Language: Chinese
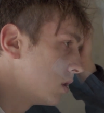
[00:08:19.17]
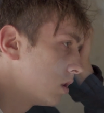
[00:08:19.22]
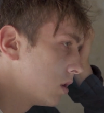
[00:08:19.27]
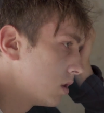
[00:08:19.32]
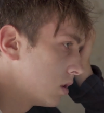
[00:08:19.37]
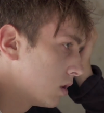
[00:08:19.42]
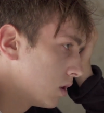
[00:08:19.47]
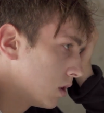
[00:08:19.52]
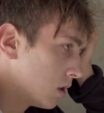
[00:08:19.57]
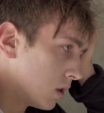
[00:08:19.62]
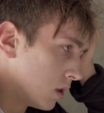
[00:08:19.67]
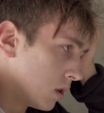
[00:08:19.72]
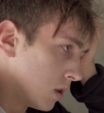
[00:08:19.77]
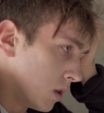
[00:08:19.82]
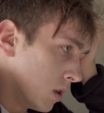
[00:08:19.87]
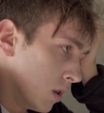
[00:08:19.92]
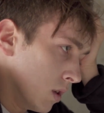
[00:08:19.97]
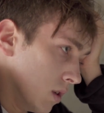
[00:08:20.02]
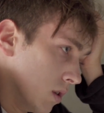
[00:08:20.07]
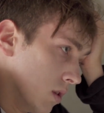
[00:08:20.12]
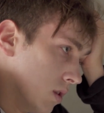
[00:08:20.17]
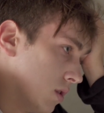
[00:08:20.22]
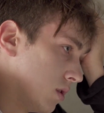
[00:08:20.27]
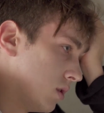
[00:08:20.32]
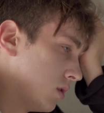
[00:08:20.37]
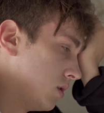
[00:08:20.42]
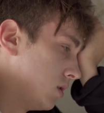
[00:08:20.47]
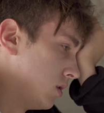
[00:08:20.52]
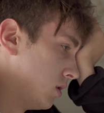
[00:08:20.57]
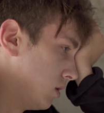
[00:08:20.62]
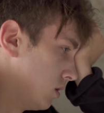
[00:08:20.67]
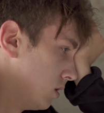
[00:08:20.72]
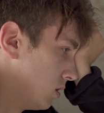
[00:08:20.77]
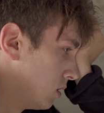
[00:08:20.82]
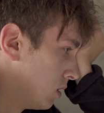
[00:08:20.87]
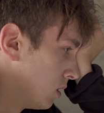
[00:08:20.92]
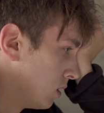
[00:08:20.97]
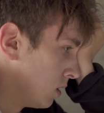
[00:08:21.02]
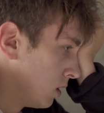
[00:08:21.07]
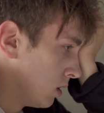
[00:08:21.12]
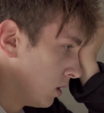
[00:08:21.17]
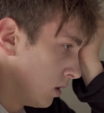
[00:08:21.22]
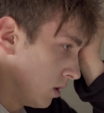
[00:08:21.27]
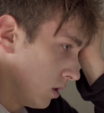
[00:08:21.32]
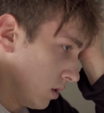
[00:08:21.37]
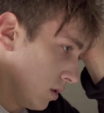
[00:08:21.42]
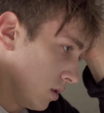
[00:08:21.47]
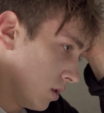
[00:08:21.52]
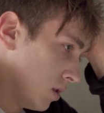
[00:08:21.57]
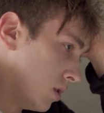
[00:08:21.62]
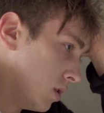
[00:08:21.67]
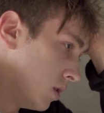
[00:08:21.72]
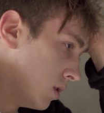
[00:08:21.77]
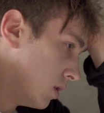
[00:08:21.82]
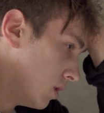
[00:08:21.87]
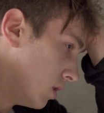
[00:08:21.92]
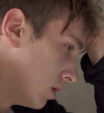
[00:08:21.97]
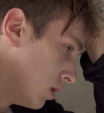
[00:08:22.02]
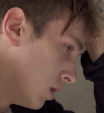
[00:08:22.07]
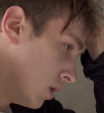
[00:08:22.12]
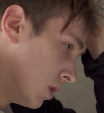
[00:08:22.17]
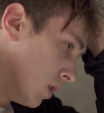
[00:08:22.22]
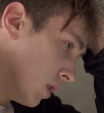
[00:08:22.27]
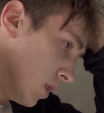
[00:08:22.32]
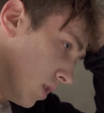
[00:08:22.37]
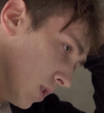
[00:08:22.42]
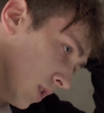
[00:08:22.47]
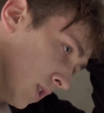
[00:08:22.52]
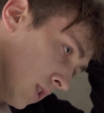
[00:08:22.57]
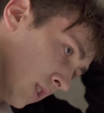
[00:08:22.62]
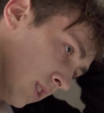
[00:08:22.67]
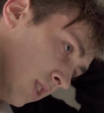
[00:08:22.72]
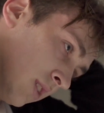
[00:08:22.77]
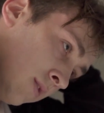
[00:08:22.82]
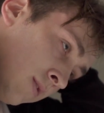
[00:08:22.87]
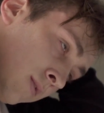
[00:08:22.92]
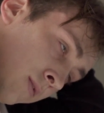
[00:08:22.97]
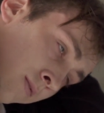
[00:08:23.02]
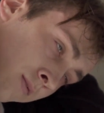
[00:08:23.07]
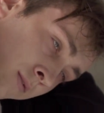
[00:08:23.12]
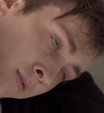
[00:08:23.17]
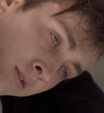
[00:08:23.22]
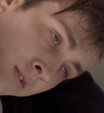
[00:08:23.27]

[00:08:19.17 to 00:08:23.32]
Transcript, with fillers: 稳，坐立不安，啊，甚至意识不清。为什么呢？